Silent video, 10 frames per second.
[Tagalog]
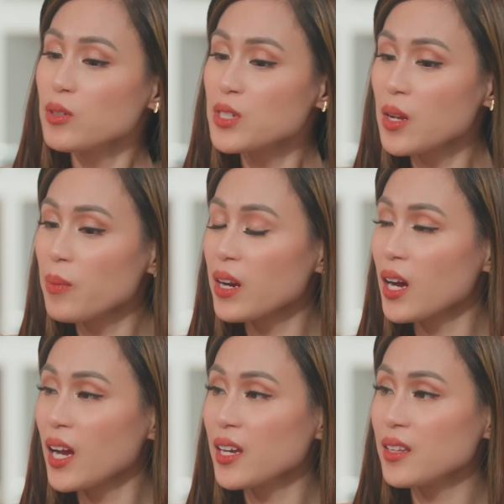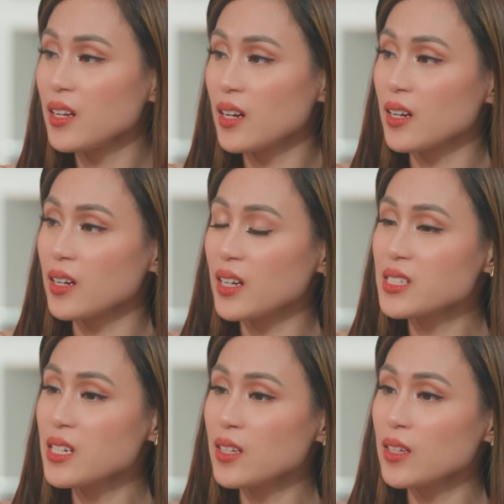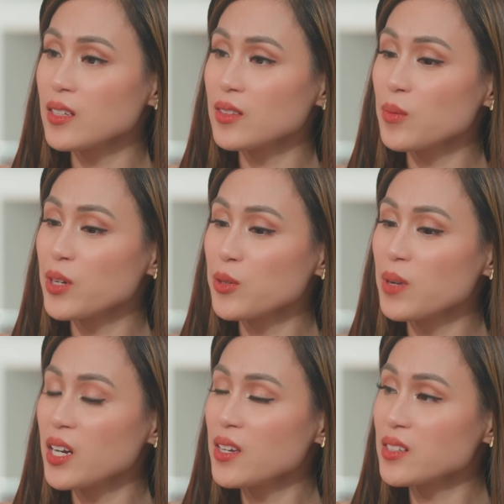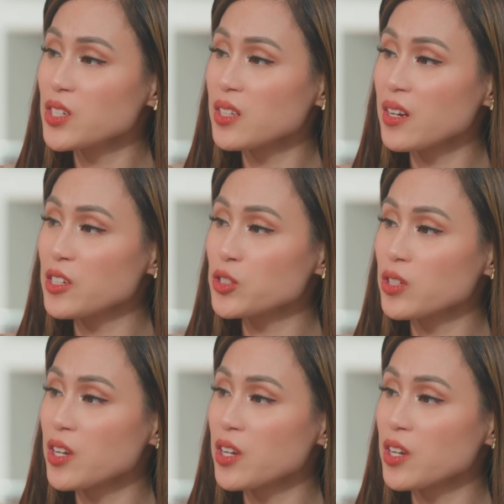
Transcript: Pero sila parang kaya nila. Hmm. Kasi, di ba, yung mga young generation hmm.